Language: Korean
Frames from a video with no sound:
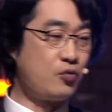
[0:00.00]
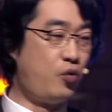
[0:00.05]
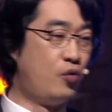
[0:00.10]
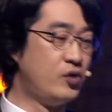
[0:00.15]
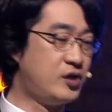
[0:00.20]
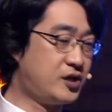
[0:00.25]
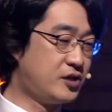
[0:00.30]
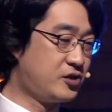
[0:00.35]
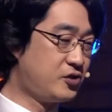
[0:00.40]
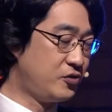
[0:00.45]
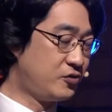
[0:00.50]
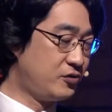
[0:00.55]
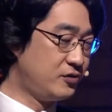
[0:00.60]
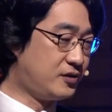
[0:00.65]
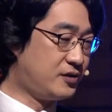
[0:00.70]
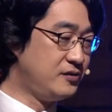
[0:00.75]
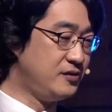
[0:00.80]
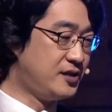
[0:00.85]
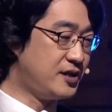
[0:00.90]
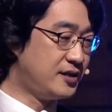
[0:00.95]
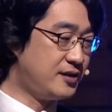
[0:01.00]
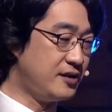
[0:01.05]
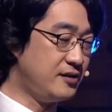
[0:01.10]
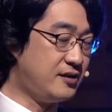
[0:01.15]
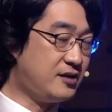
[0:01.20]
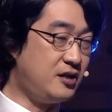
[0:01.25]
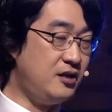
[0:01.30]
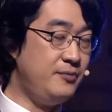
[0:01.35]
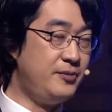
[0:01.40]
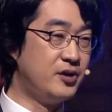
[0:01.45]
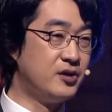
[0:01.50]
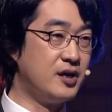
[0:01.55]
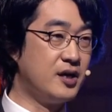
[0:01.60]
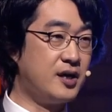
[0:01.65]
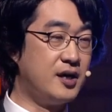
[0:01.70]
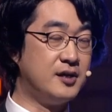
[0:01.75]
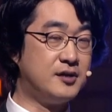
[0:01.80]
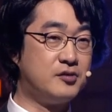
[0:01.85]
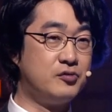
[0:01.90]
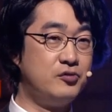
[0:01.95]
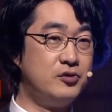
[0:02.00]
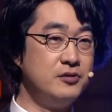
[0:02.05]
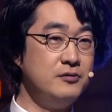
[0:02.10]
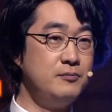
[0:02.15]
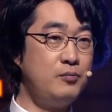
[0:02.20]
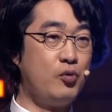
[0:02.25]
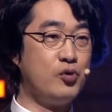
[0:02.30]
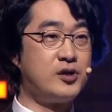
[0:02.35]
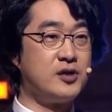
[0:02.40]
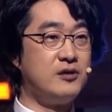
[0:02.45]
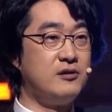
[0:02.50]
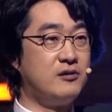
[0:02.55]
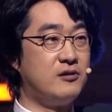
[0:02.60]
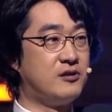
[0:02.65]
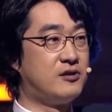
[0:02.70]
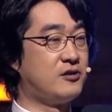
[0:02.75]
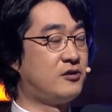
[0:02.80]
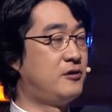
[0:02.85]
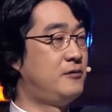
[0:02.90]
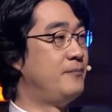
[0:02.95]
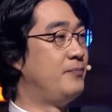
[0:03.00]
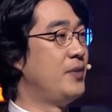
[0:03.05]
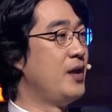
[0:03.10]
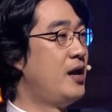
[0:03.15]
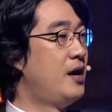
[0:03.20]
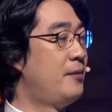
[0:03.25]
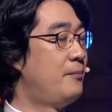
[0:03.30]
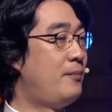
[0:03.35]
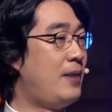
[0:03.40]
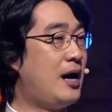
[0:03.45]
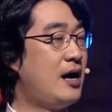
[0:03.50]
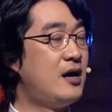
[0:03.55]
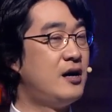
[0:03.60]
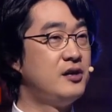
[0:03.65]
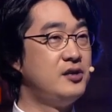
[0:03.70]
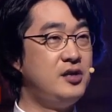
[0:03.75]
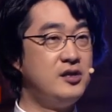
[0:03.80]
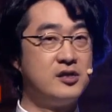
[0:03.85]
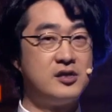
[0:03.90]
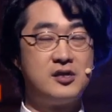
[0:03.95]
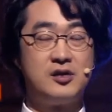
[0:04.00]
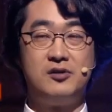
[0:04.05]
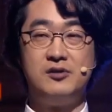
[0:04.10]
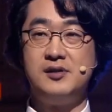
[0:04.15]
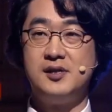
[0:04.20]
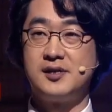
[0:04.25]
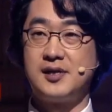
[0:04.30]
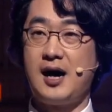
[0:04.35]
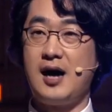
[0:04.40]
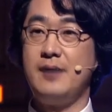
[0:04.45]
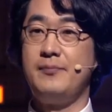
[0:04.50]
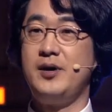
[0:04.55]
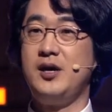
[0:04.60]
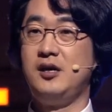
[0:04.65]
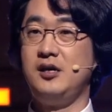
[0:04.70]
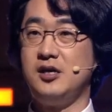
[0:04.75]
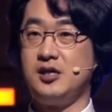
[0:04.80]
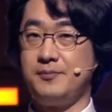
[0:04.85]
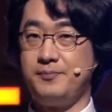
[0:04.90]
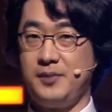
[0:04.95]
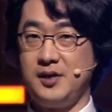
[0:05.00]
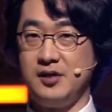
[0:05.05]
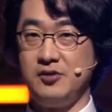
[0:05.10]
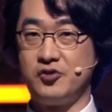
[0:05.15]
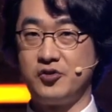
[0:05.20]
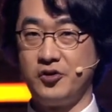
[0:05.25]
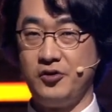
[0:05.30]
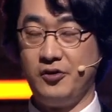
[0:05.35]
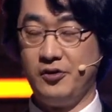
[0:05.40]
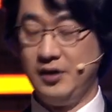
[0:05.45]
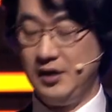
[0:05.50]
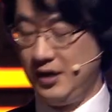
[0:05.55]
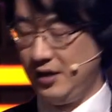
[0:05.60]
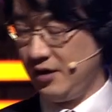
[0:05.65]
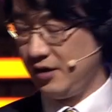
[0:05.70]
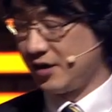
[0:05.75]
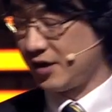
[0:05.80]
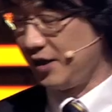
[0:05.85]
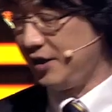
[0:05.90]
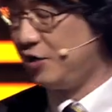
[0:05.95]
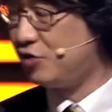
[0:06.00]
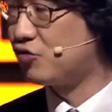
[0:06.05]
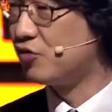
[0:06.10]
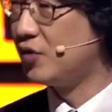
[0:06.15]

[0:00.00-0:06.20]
공식적으로 등재된 질병의 개수는 보시는 것처럼 12,420개죠. 자, 이